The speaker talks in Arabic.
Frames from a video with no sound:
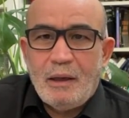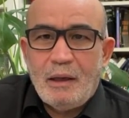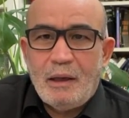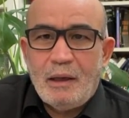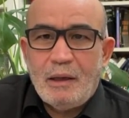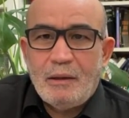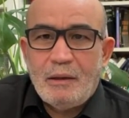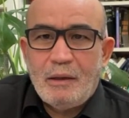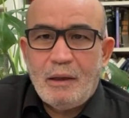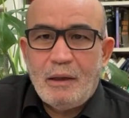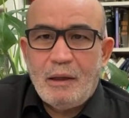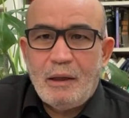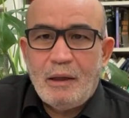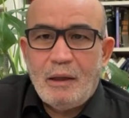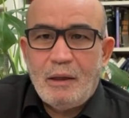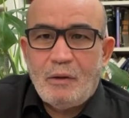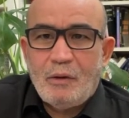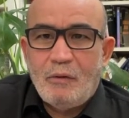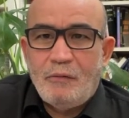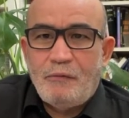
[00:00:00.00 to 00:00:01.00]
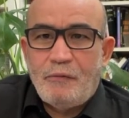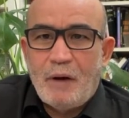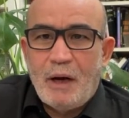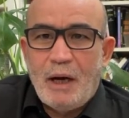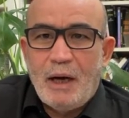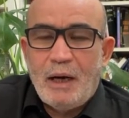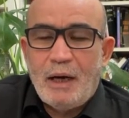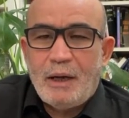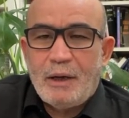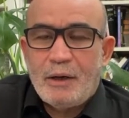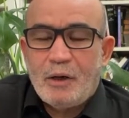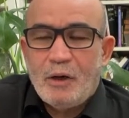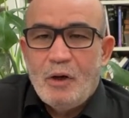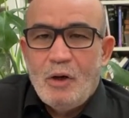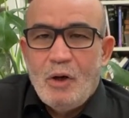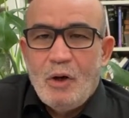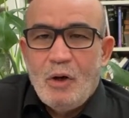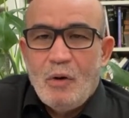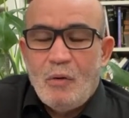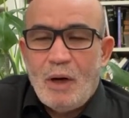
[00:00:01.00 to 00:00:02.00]
عند الكفار
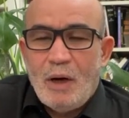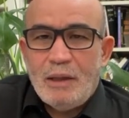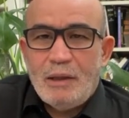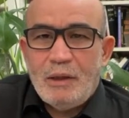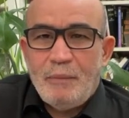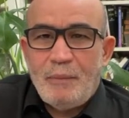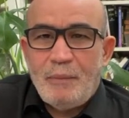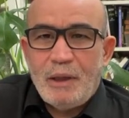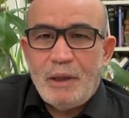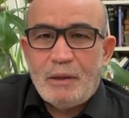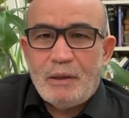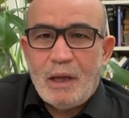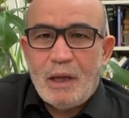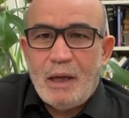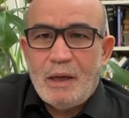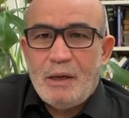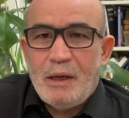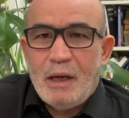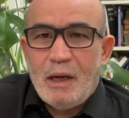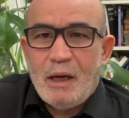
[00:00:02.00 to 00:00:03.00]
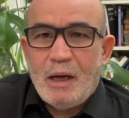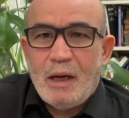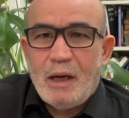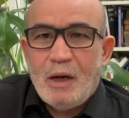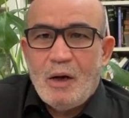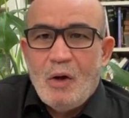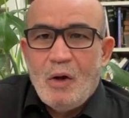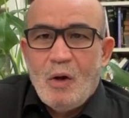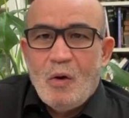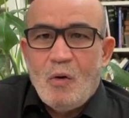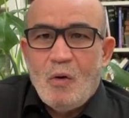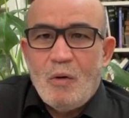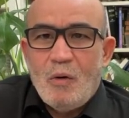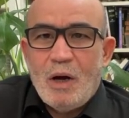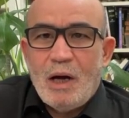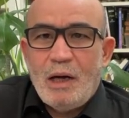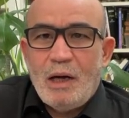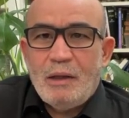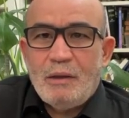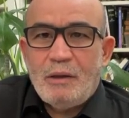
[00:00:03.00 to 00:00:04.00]
وعند بريطانيا
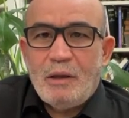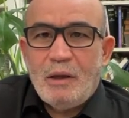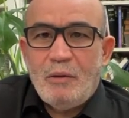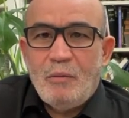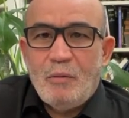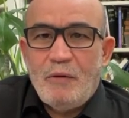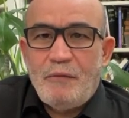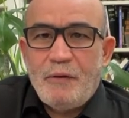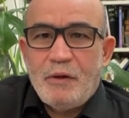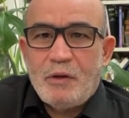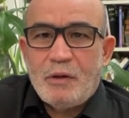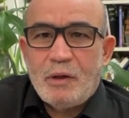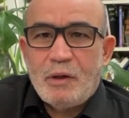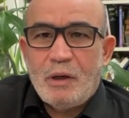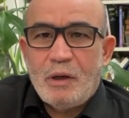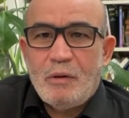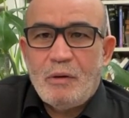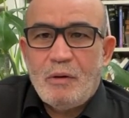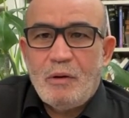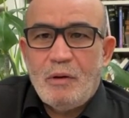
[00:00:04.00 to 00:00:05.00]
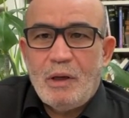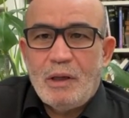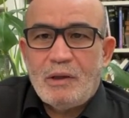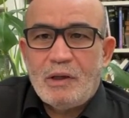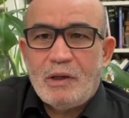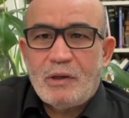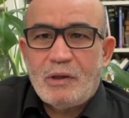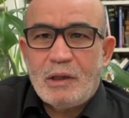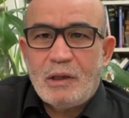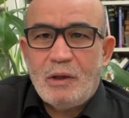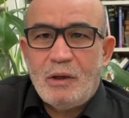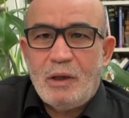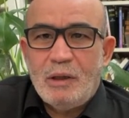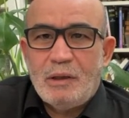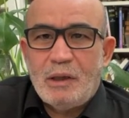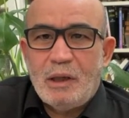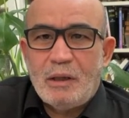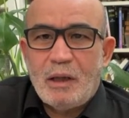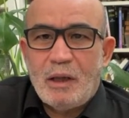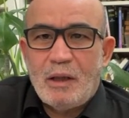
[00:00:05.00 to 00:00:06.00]
ولن وما فيش لن تستطيع
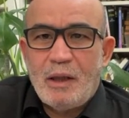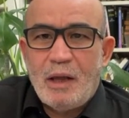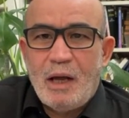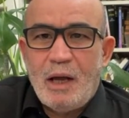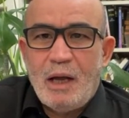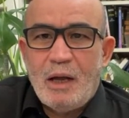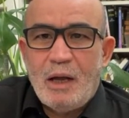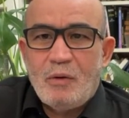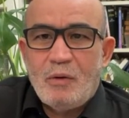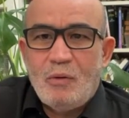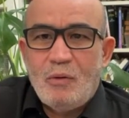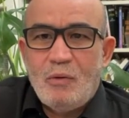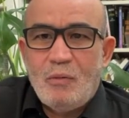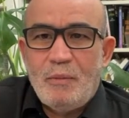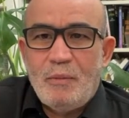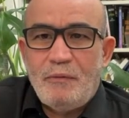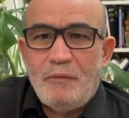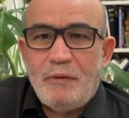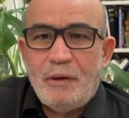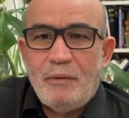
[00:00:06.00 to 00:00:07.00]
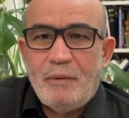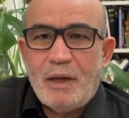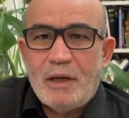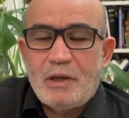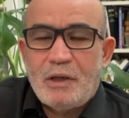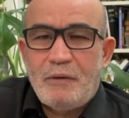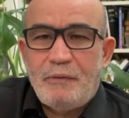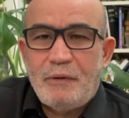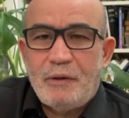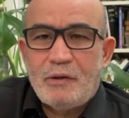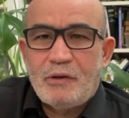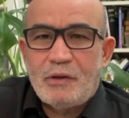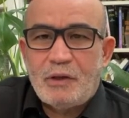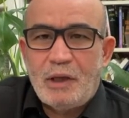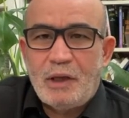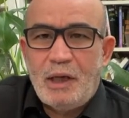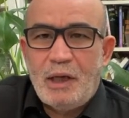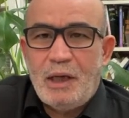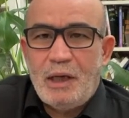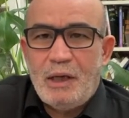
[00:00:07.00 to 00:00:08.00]
ان تتظاهر ومن فلن اجل
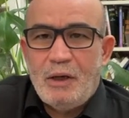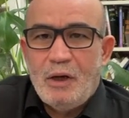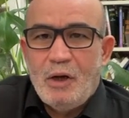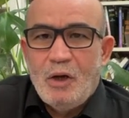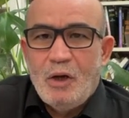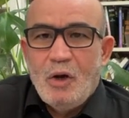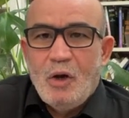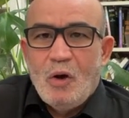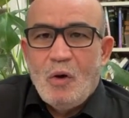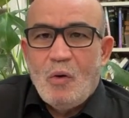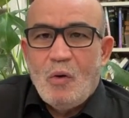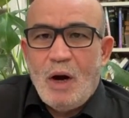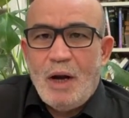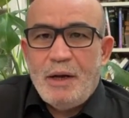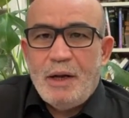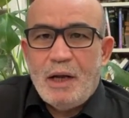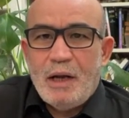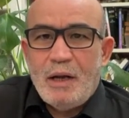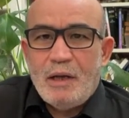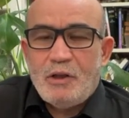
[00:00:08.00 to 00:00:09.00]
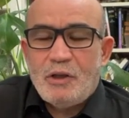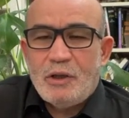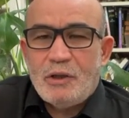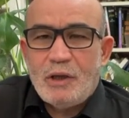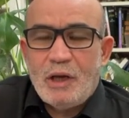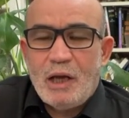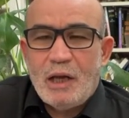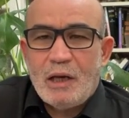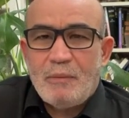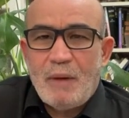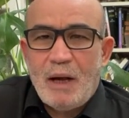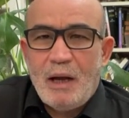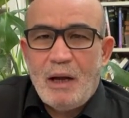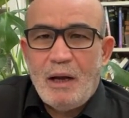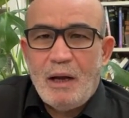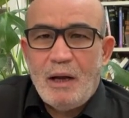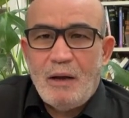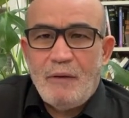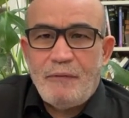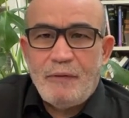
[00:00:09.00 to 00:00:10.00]
فلسطين واحنا الجزائر
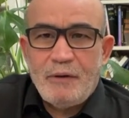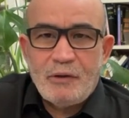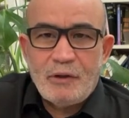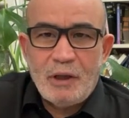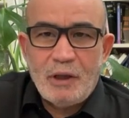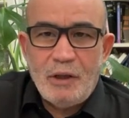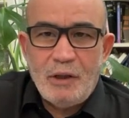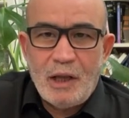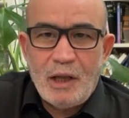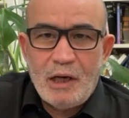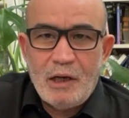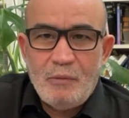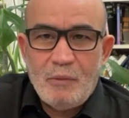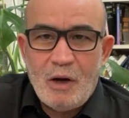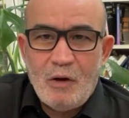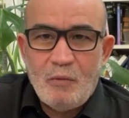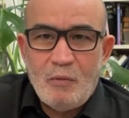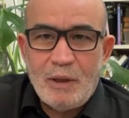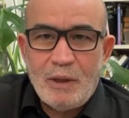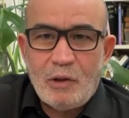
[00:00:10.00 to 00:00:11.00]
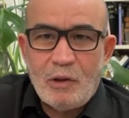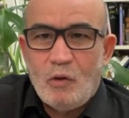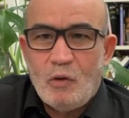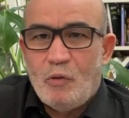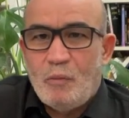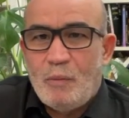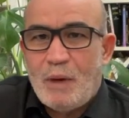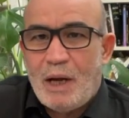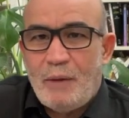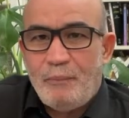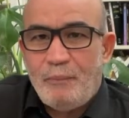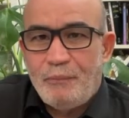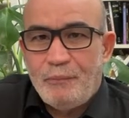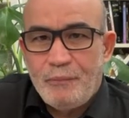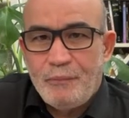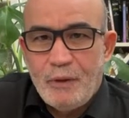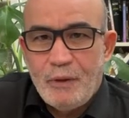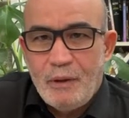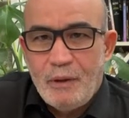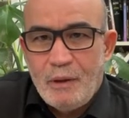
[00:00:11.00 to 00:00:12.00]
مع فلسطين ظالمه او مظلومه
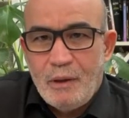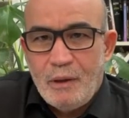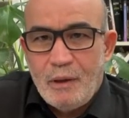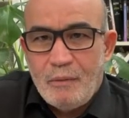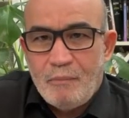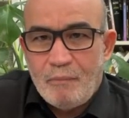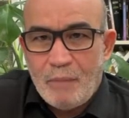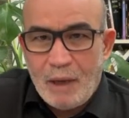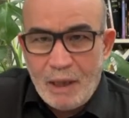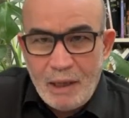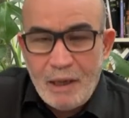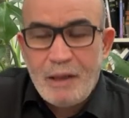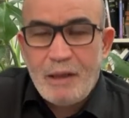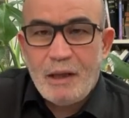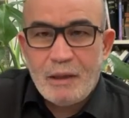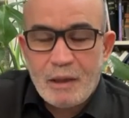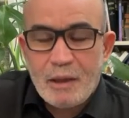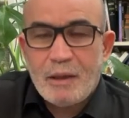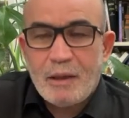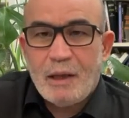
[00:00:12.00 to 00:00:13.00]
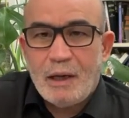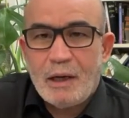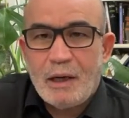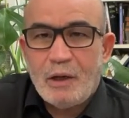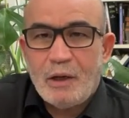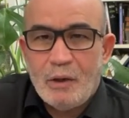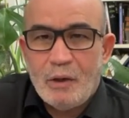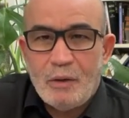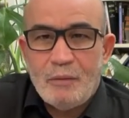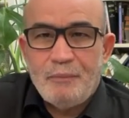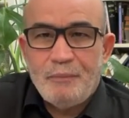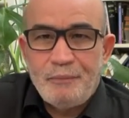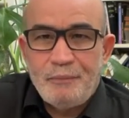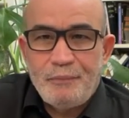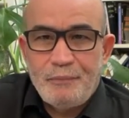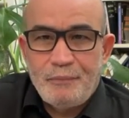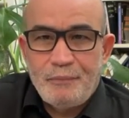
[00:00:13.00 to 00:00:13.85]
ما الذي يتظاهر اليوم؟